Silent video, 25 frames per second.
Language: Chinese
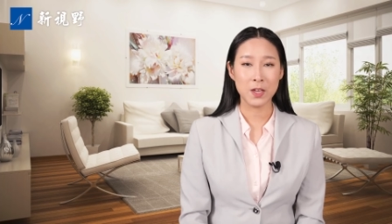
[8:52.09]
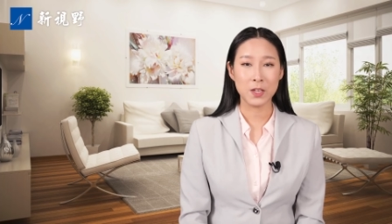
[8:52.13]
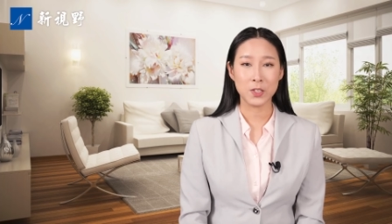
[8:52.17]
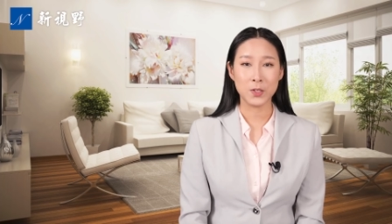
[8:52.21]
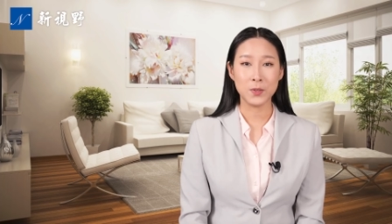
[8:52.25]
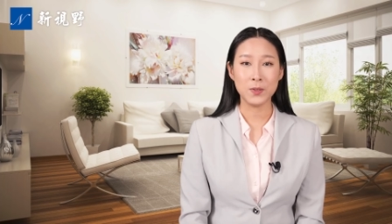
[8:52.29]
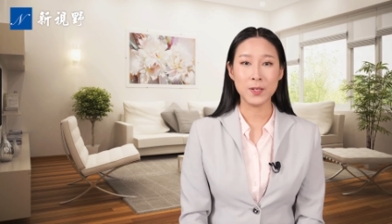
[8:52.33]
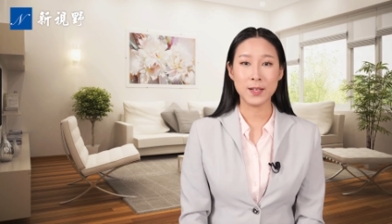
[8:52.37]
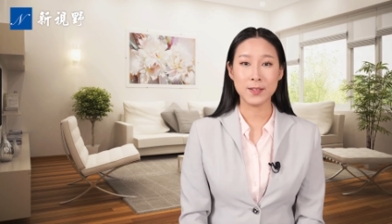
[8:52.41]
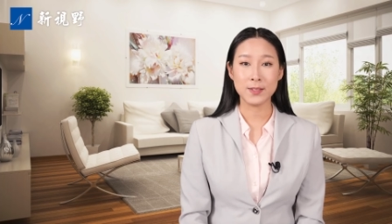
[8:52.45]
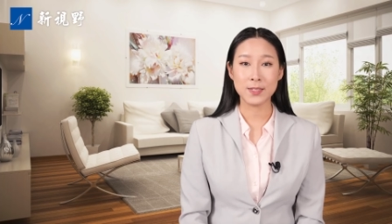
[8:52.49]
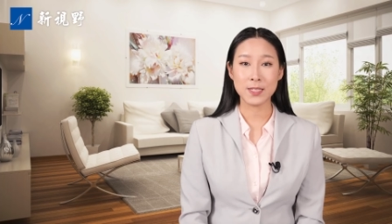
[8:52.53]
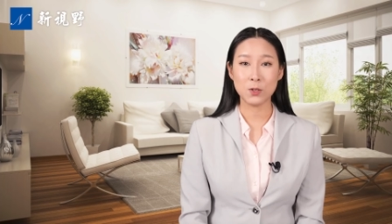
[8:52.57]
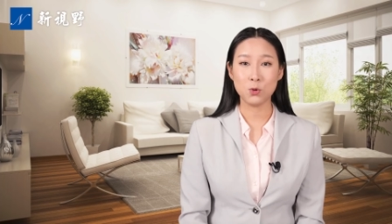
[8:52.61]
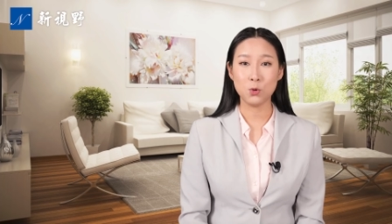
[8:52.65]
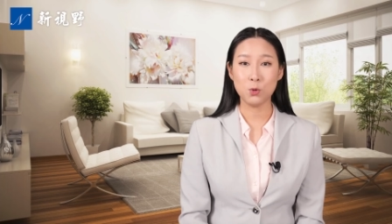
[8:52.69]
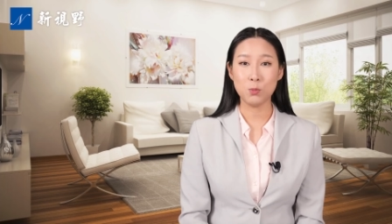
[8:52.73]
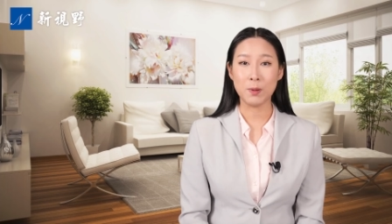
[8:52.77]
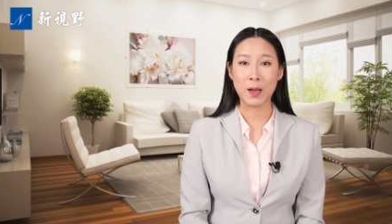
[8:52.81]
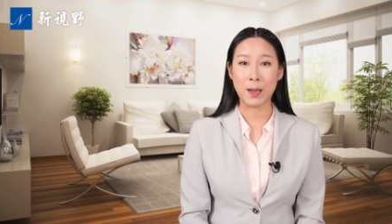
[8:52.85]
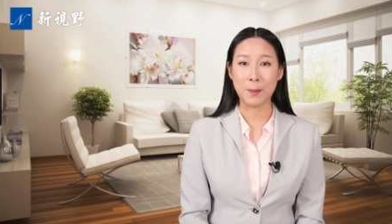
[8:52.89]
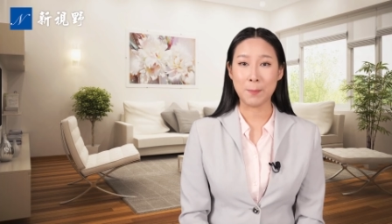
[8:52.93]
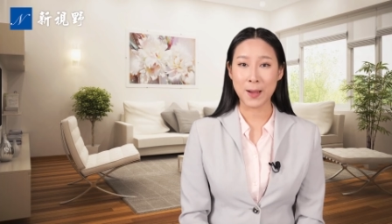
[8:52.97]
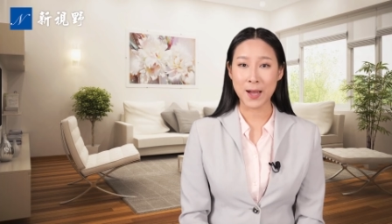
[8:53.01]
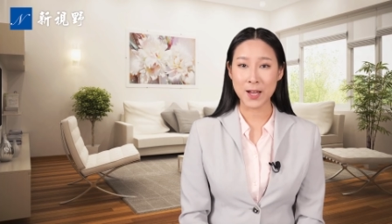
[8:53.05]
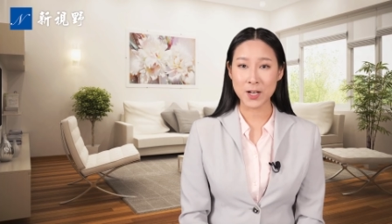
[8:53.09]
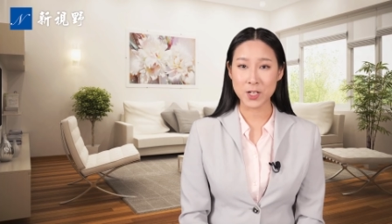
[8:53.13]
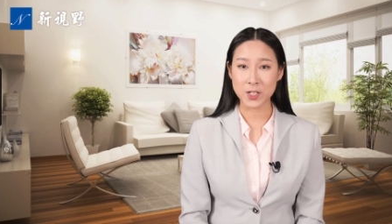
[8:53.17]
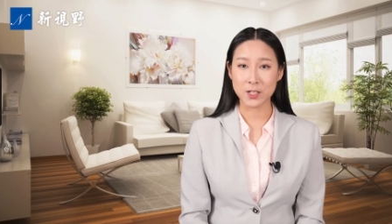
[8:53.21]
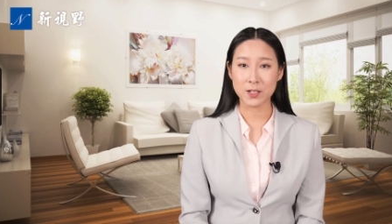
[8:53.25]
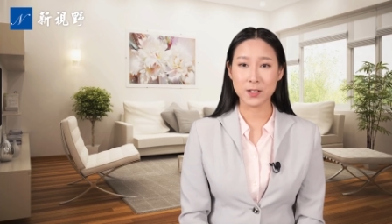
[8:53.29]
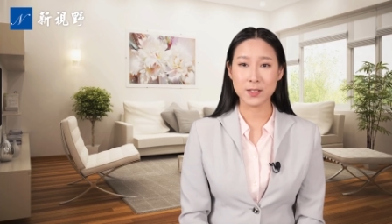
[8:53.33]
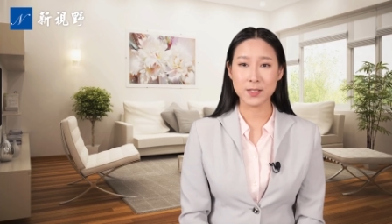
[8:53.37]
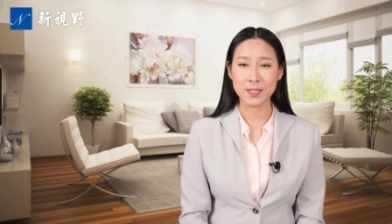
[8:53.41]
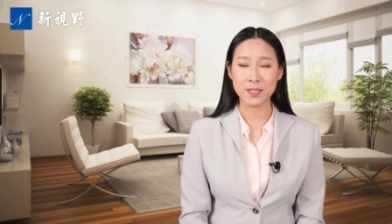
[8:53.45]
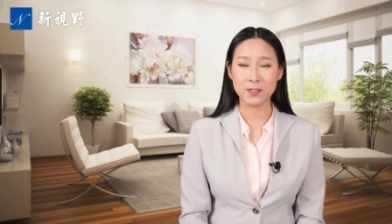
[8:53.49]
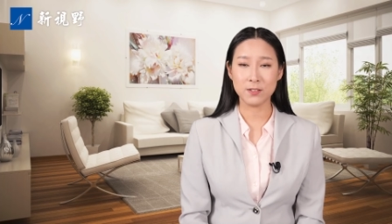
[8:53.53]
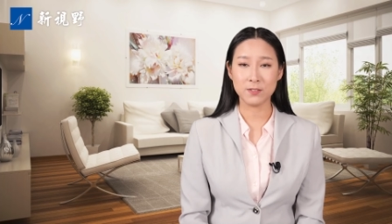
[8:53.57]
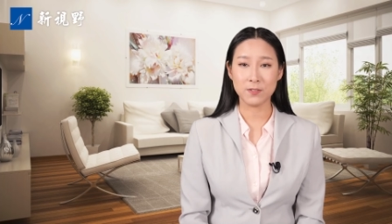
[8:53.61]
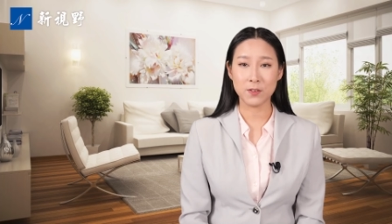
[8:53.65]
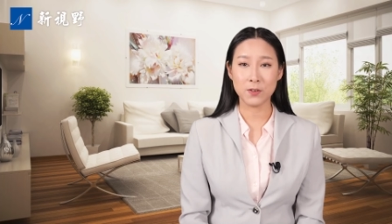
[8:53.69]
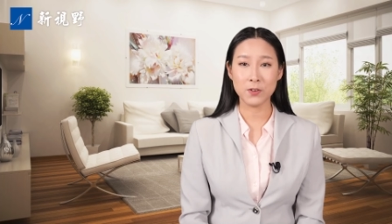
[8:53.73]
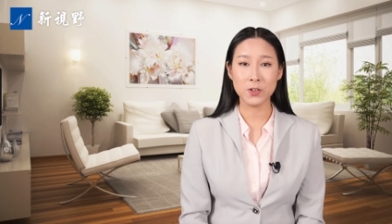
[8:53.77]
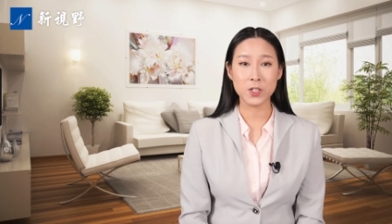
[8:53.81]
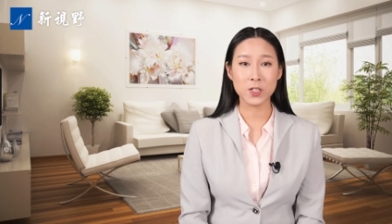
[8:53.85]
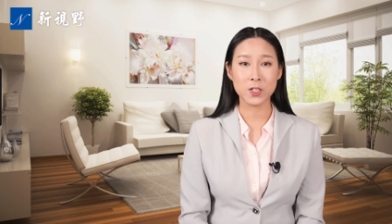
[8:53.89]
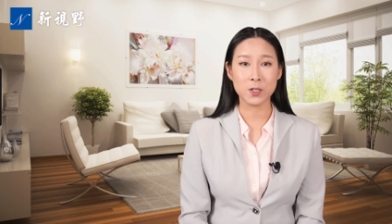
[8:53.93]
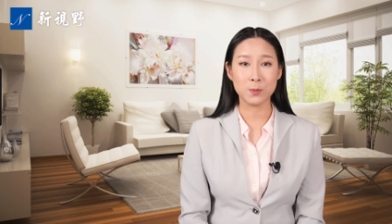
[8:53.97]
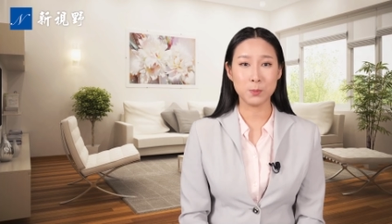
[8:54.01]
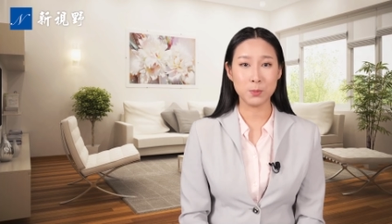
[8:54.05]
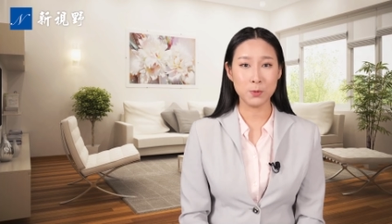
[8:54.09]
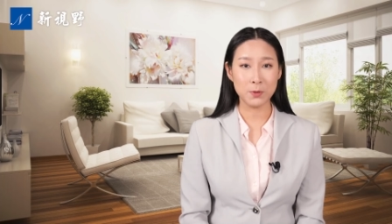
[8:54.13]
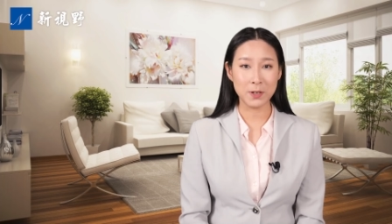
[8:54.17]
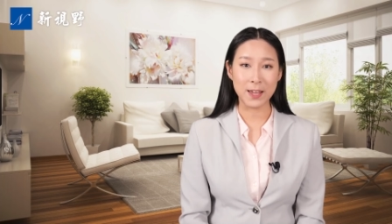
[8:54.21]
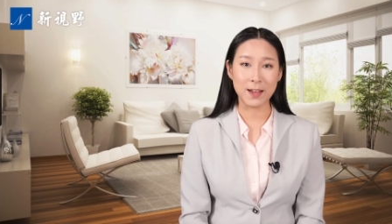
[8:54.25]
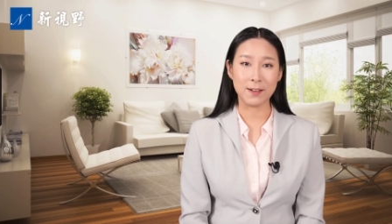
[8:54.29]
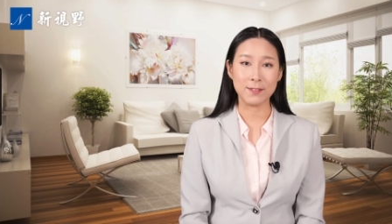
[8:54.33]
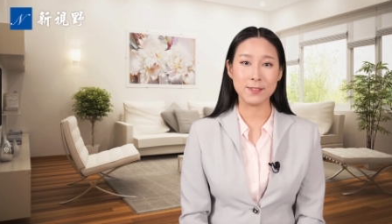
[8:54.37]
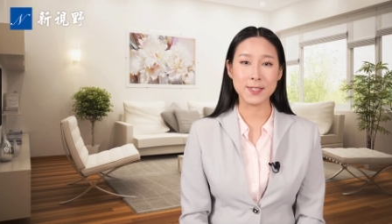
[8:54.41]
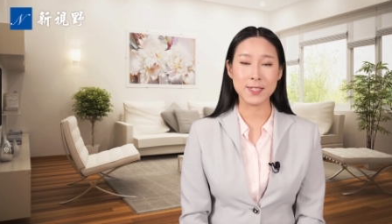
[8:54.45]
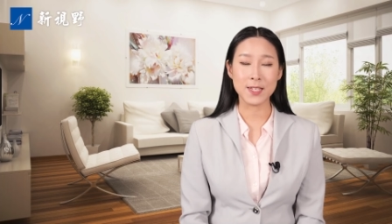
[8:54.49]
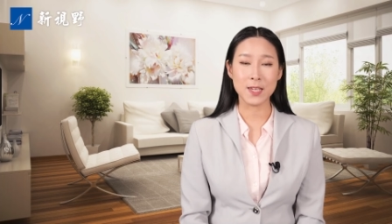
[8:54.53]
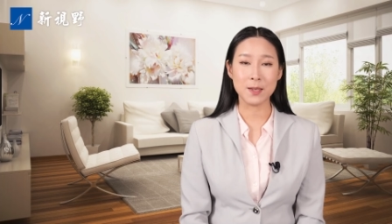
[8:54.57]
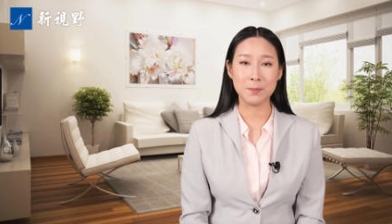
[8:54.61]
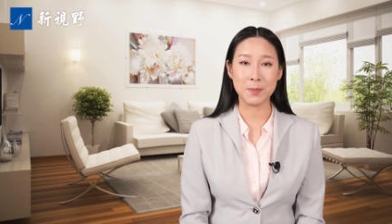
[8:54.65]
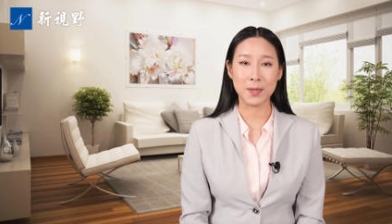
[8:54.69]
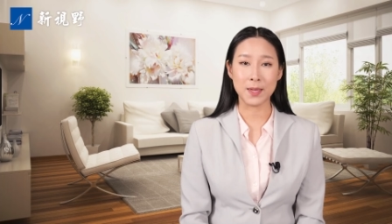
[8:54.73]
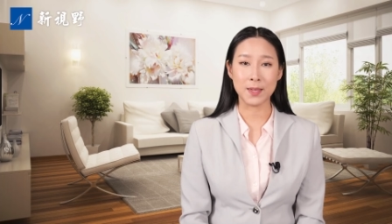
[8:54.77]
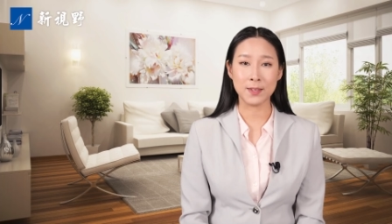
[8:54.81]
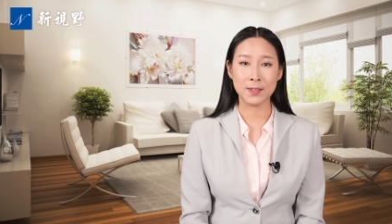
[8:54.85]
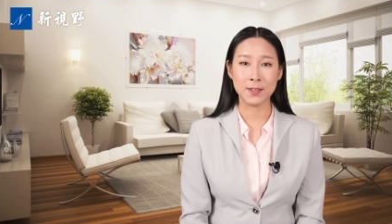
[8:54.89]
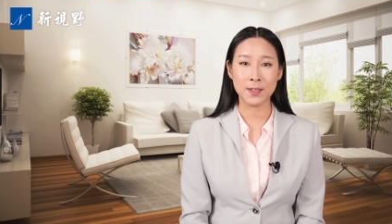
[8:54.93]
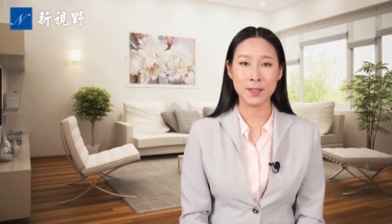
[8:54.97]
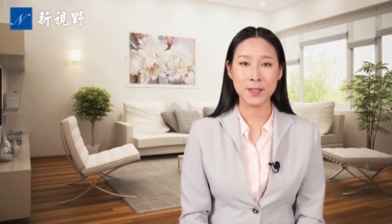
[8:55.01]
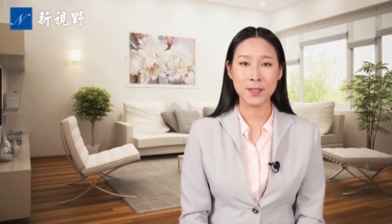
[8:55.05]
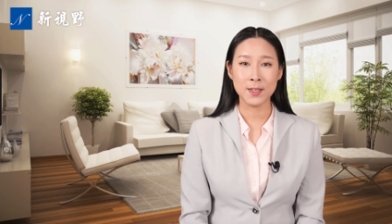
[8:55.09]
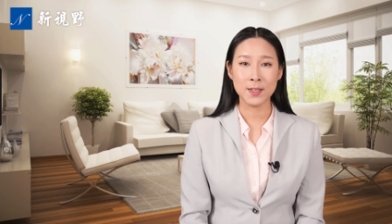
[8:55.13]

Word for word: 有两千五百八十个信封是不良签名，